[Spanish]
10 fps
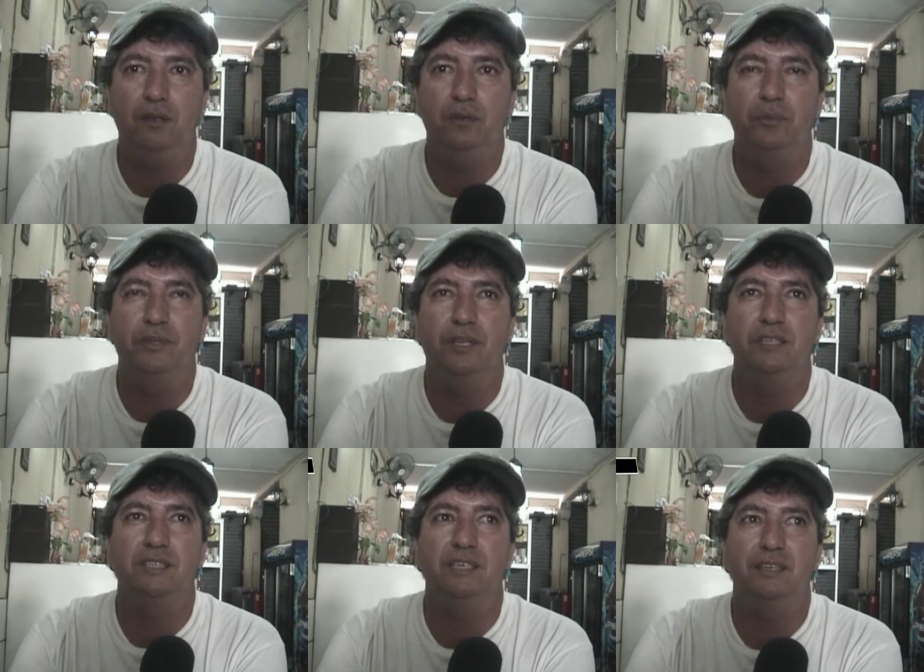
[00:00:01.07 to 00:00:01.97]
Y pues
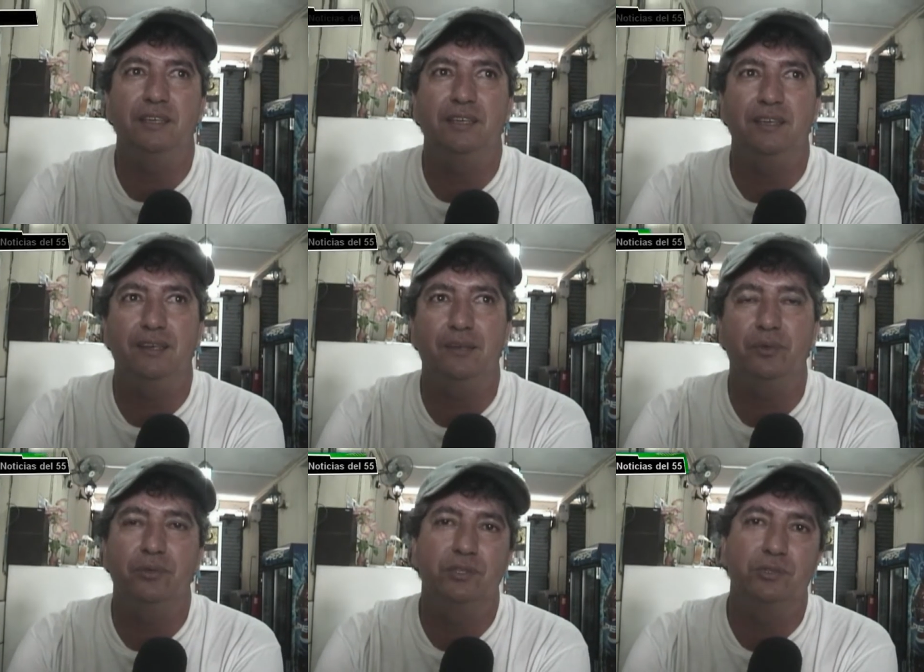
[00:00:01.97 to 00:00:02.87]
nace de,
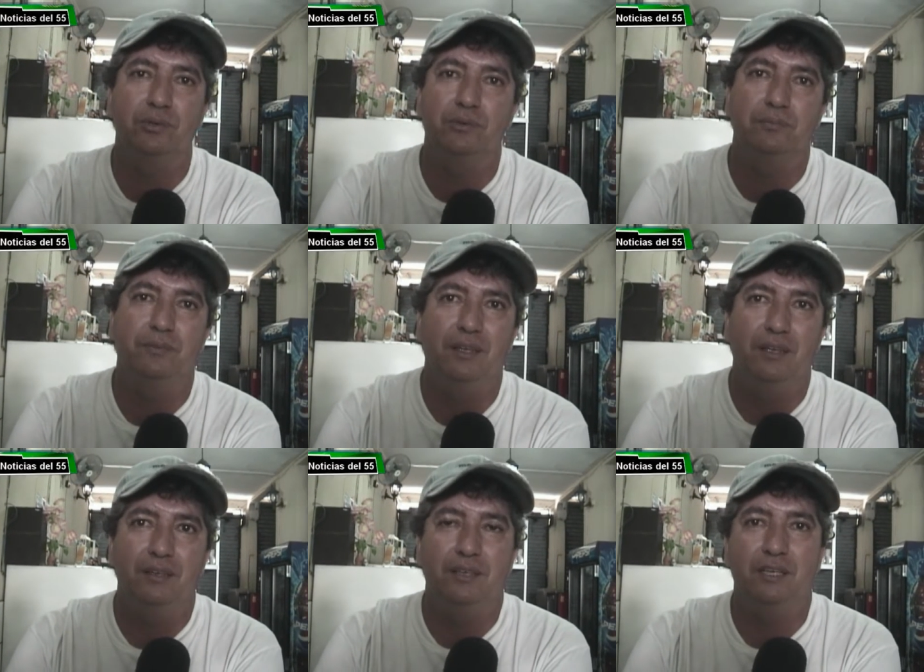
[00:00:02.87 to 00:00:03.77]
bueno, eso
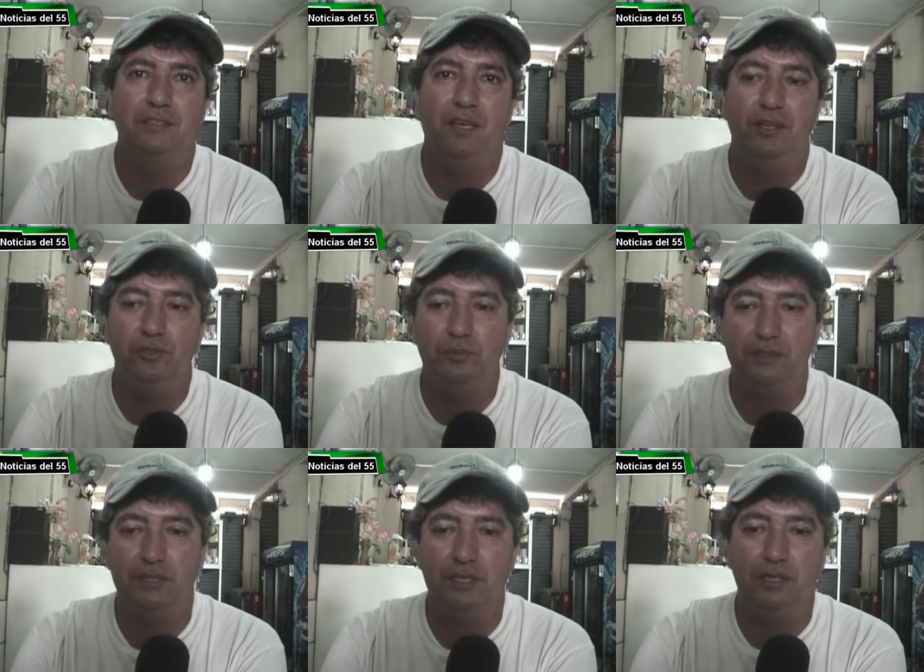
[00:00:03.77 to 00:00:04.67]
ya hace años,
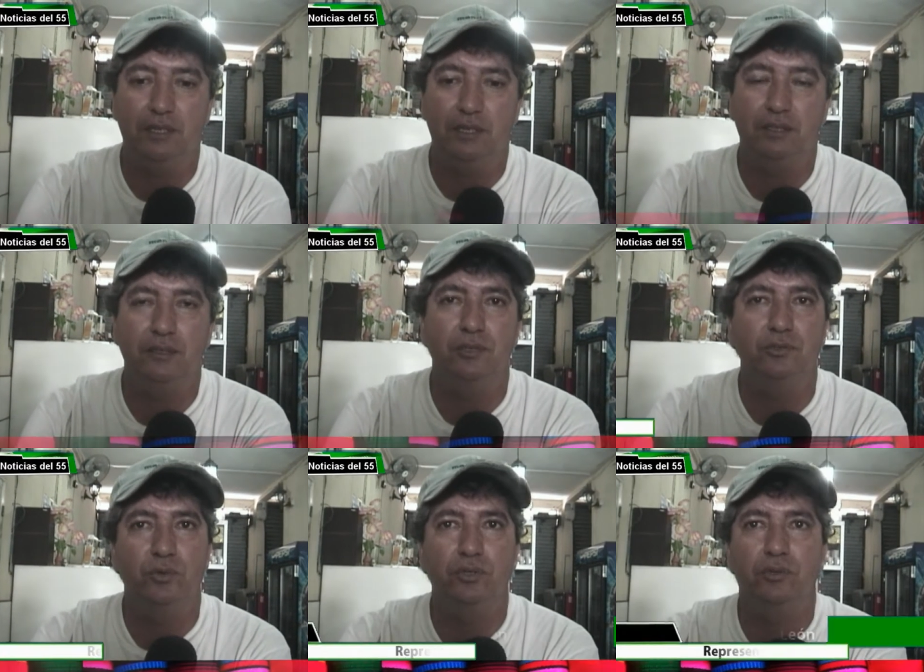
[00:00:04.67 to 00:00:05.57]
pues eh, tener
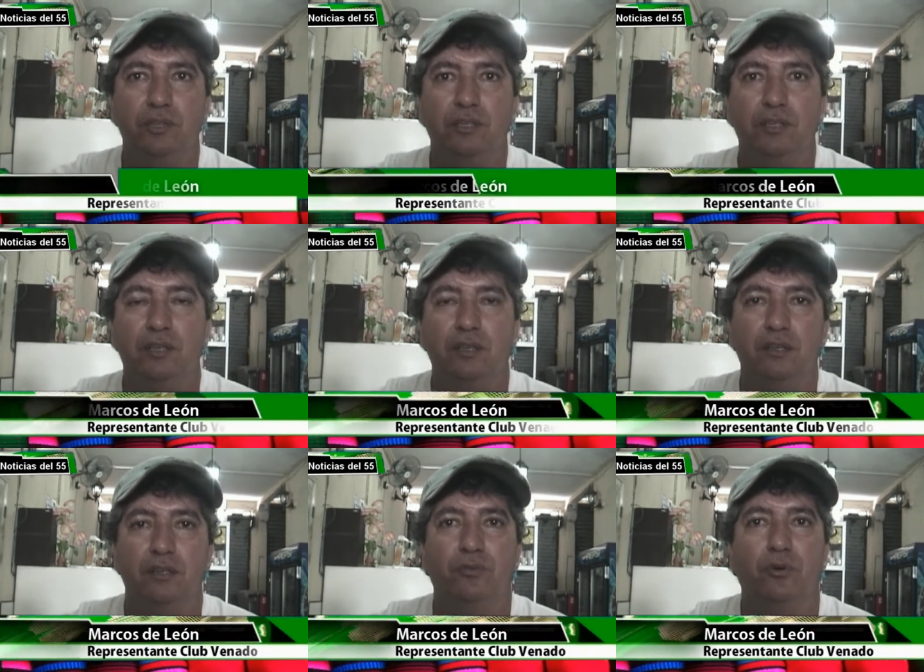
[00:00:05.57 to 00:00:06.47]
un sueño
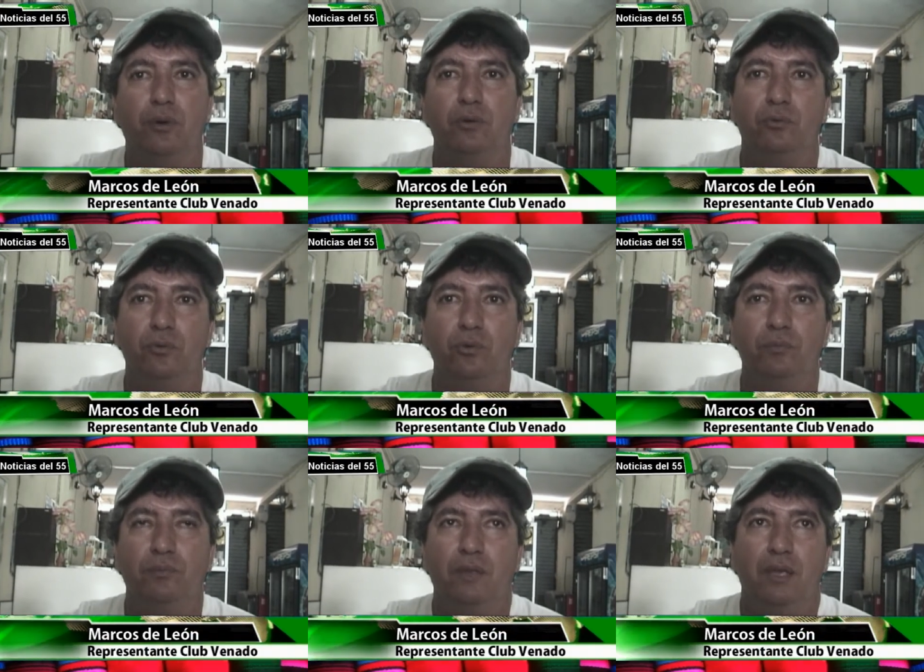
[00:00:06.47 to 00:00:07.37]
eh, de, formar un club.
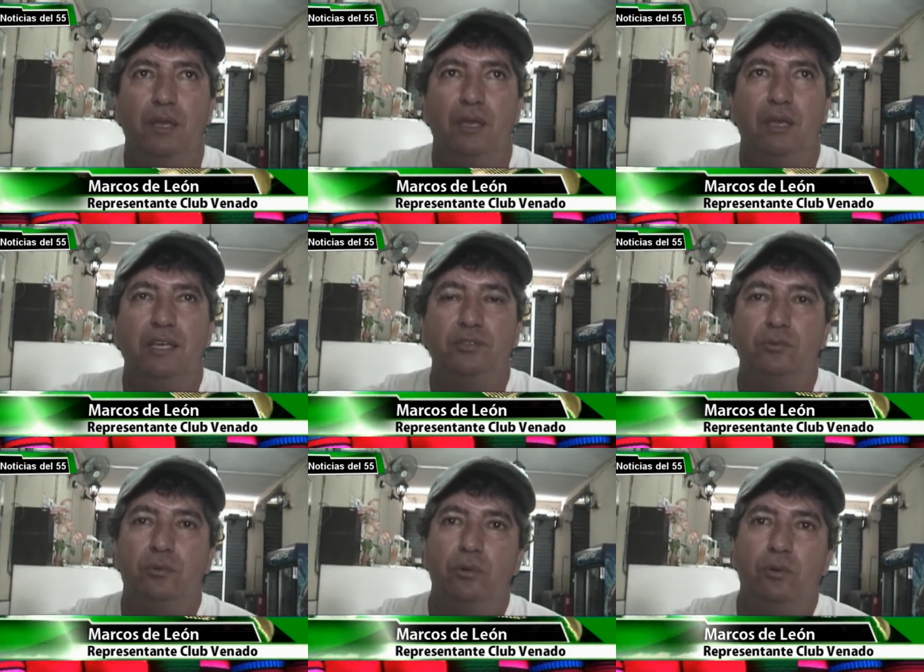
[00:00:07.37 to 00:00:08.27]
Es
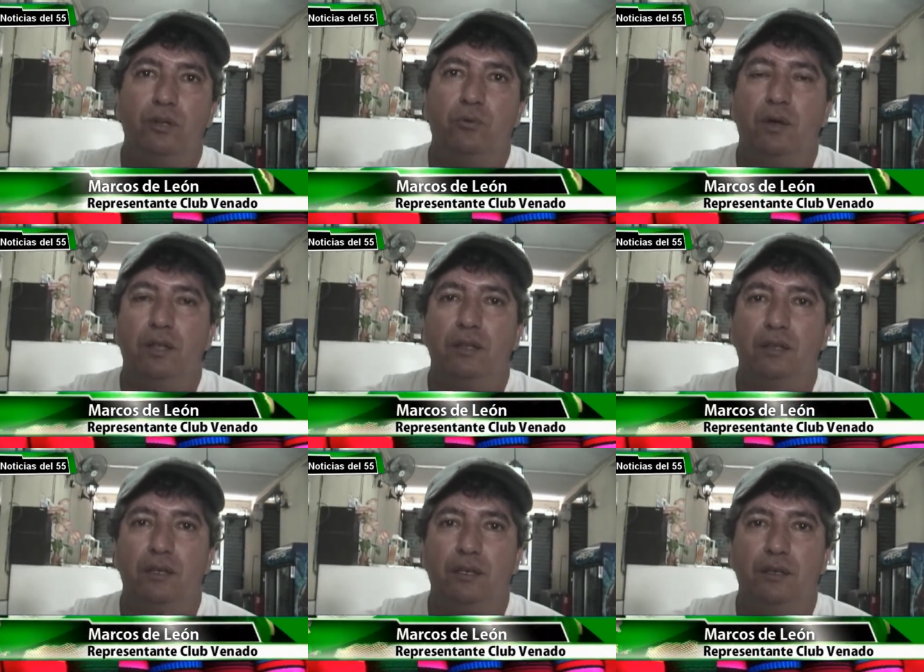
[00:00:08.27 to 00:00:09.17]
un club el cual
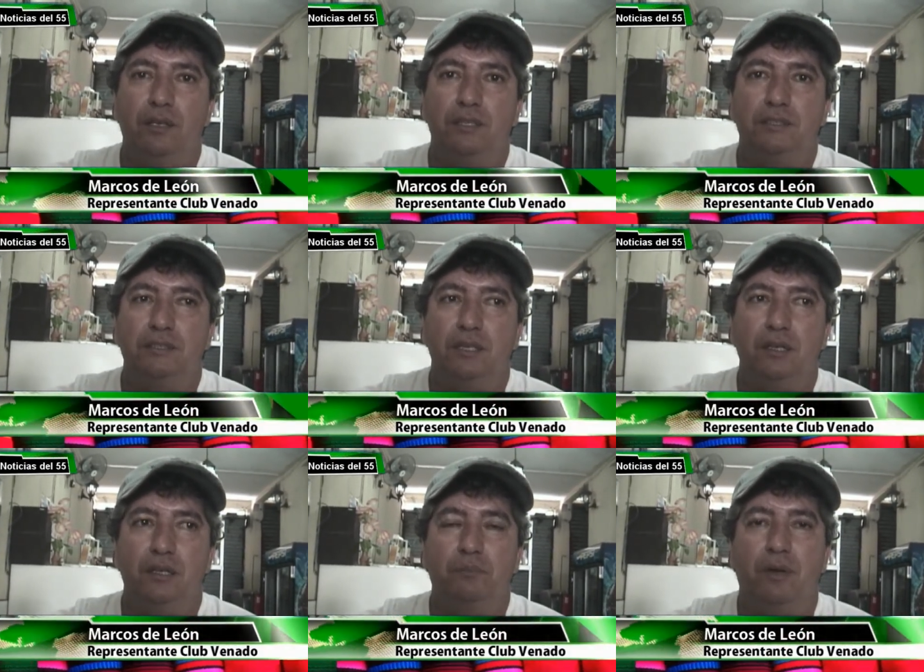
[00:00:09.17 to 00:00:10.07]
es
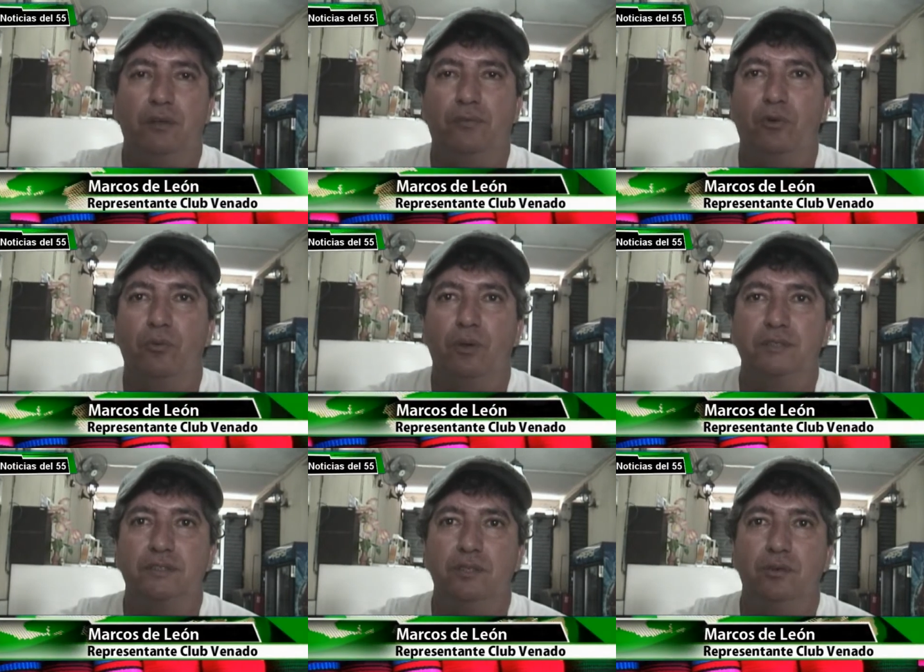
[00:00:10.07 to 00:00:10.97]
eh, para
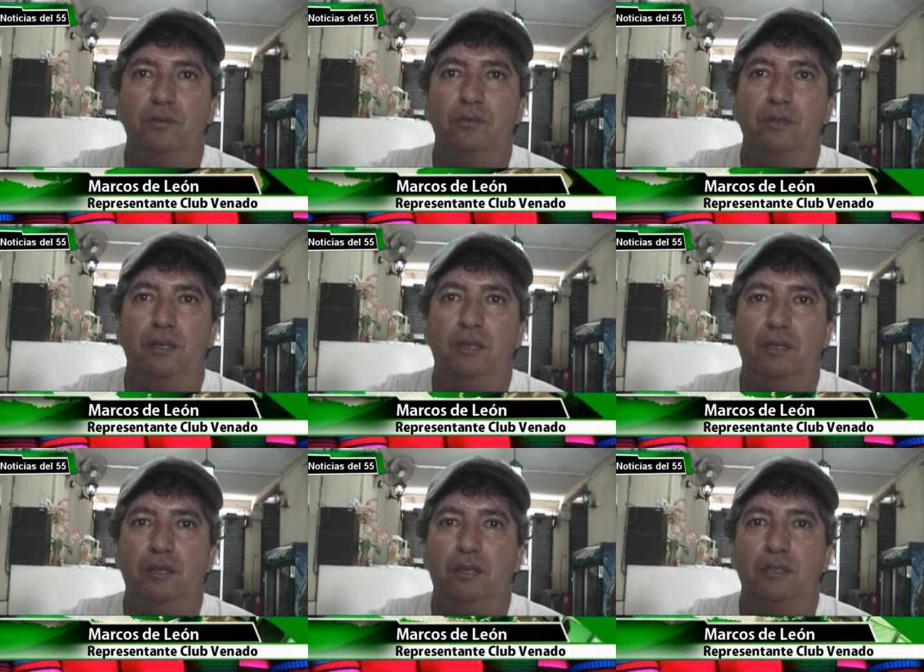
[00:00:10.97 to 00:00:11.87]
formación
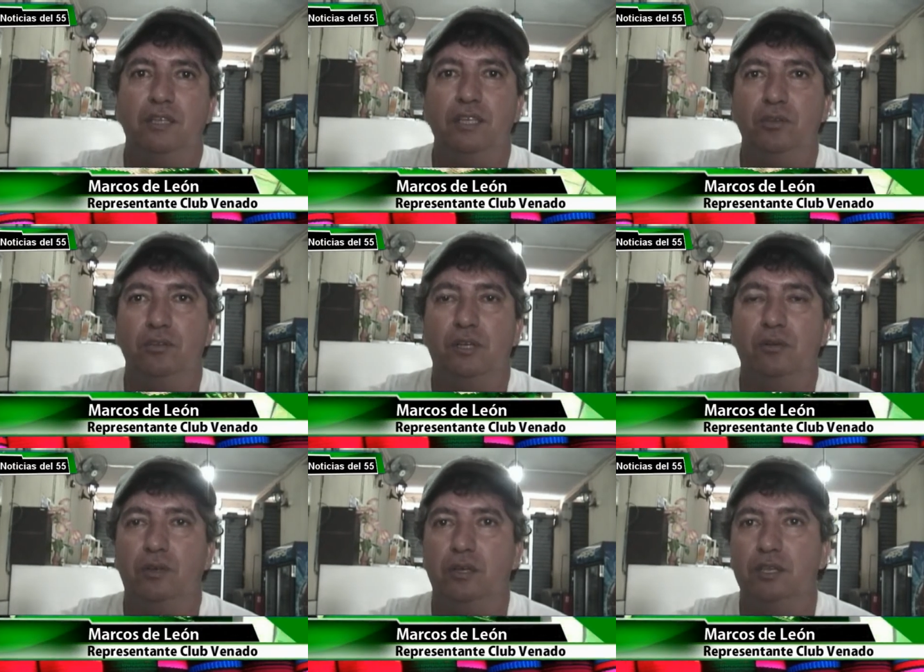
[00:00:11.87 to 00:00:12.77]
de niños a
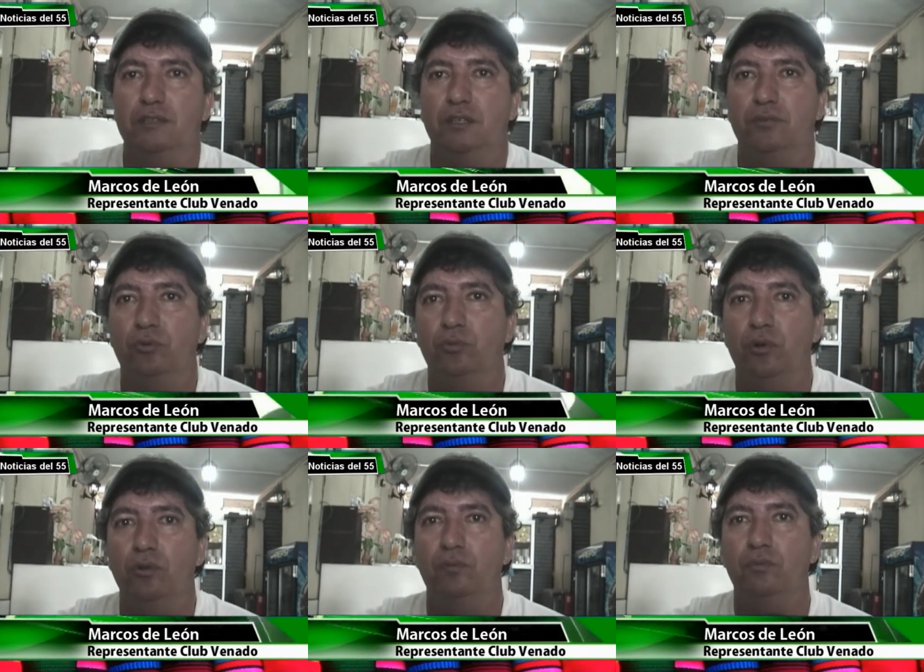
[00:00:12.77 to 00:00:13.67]
lo que es el
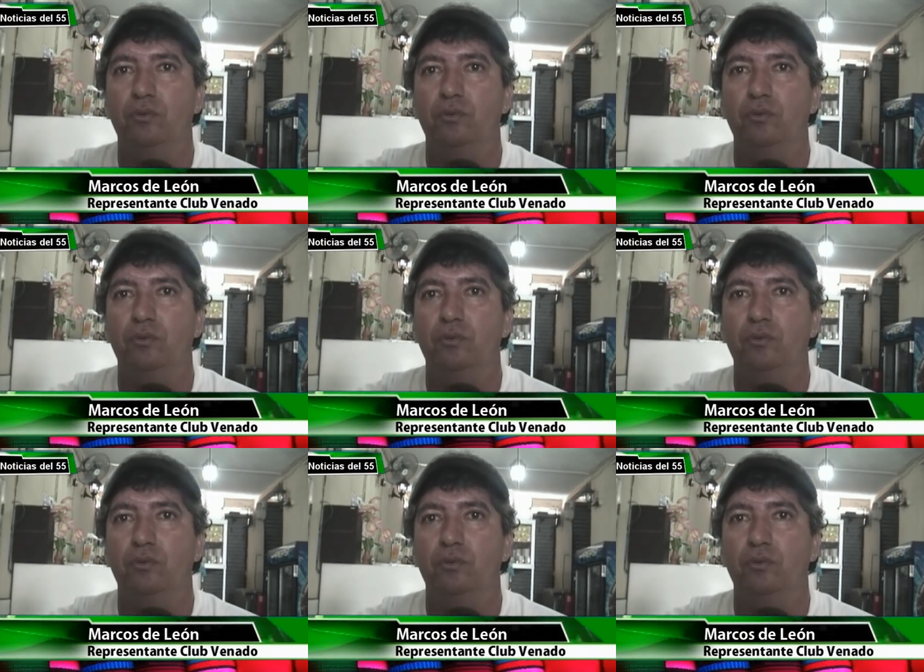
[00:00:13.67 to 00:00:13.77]
fútbol.